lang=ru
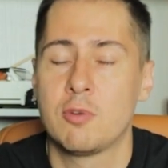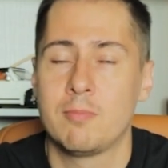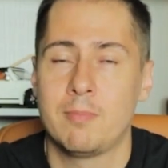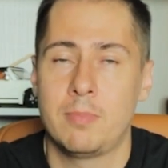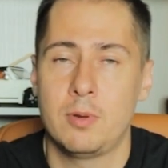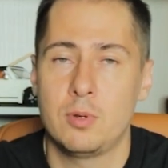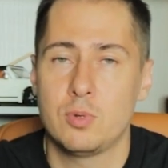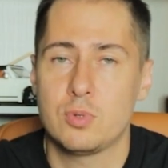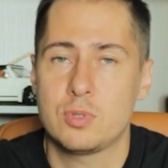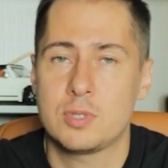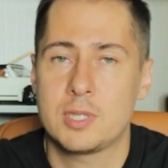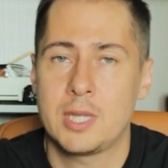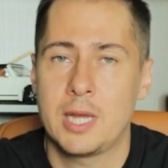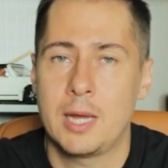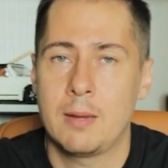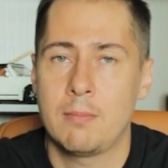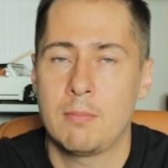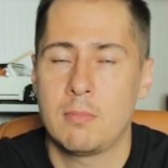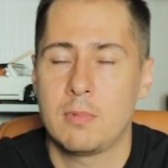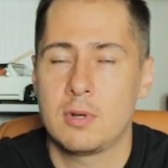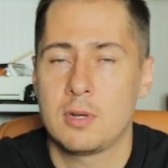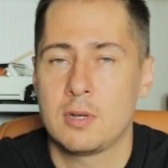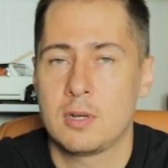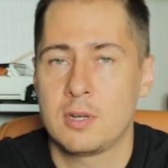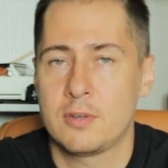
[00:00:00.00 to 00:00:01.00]
Плюс
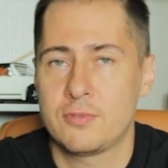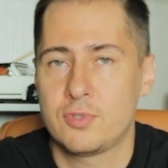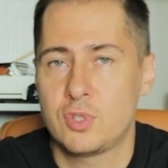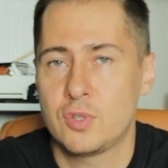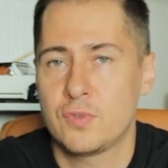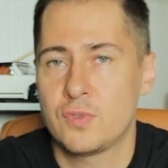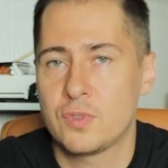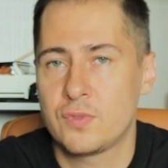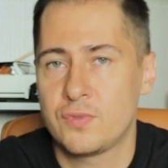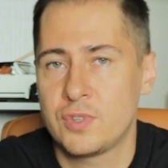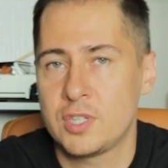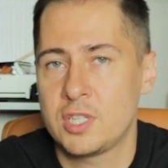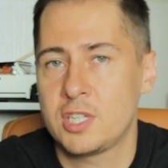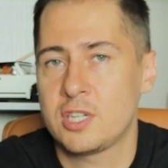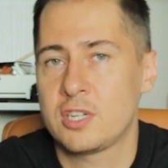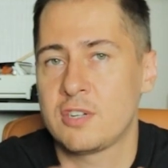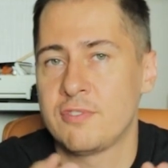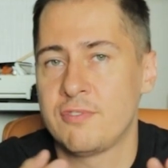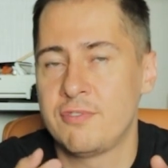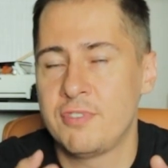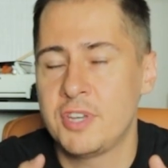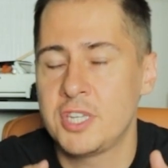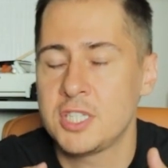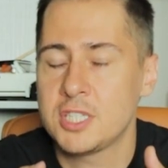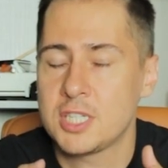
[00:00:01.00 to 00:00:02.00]
там а, все вот в этих
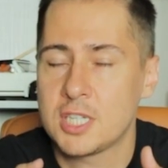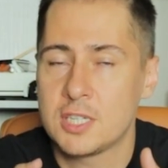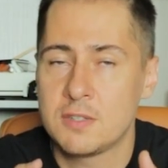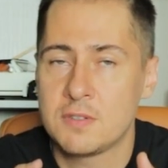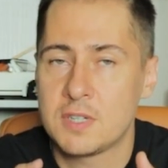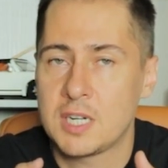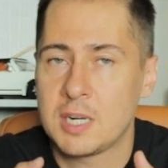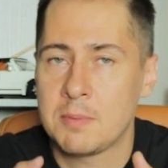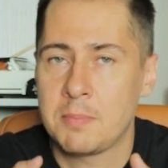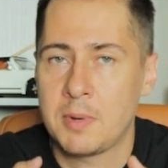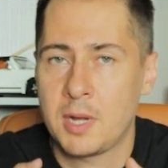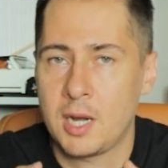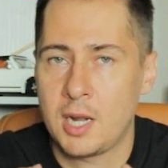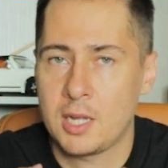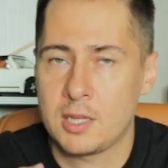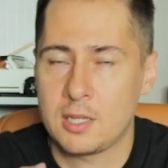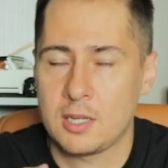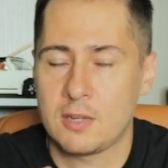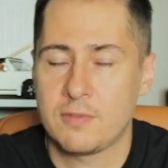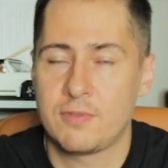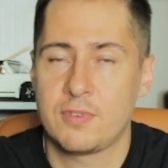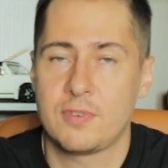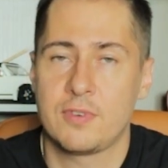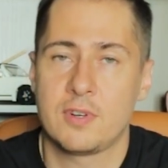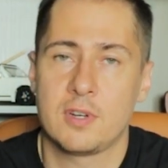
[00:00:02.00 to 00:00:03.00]
венинговых
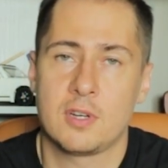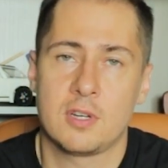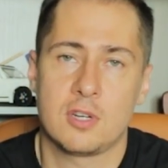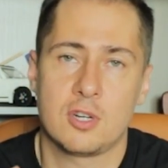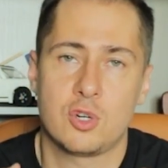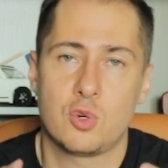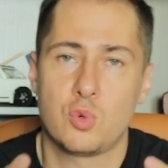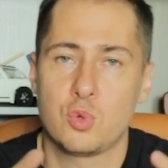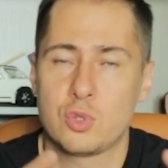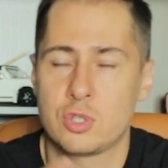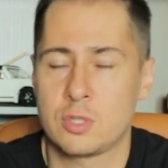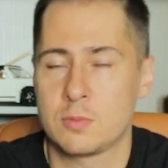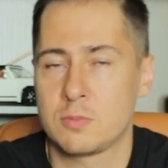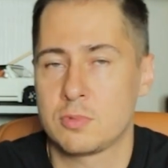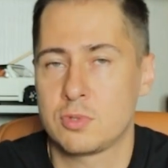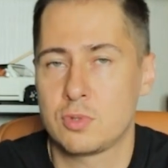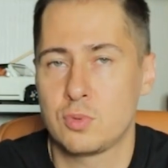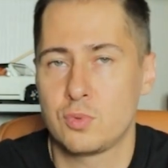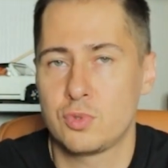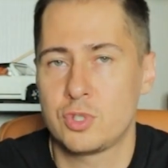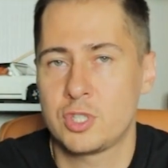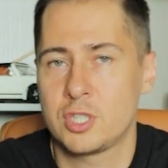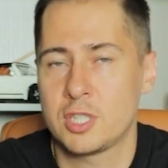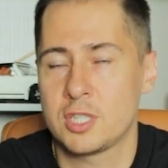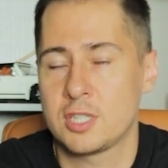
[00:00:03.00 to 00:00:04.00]
аппаратах, в а, худшем
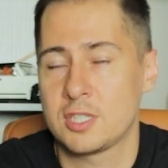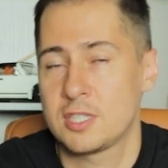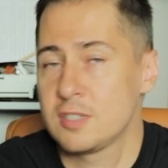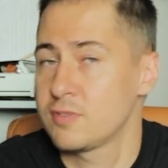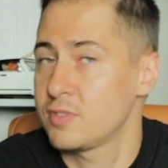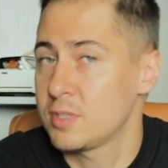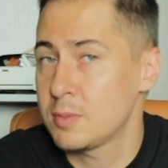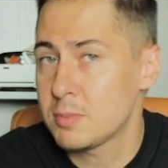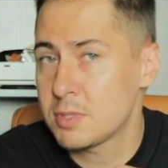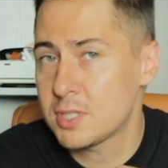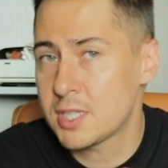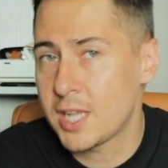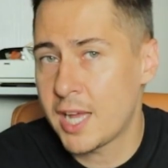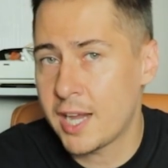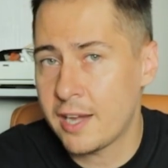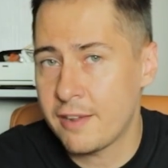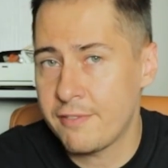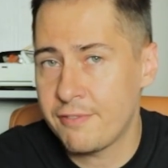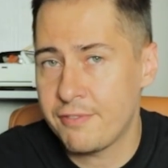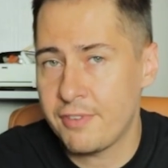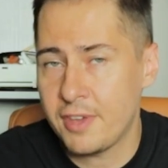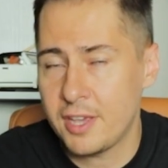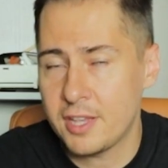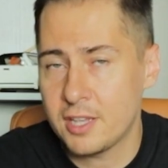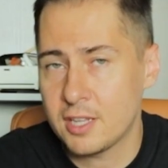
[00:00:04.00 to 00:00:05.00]
случае это совсем старый
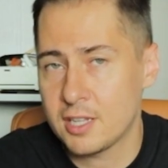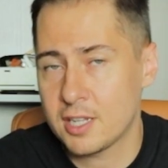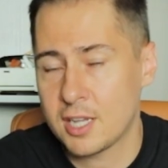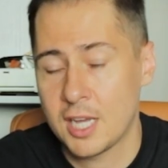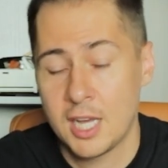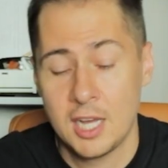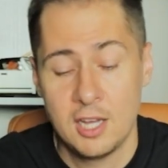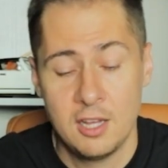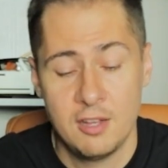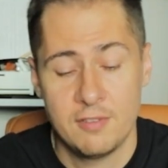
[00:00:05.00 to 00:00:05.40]
венинг,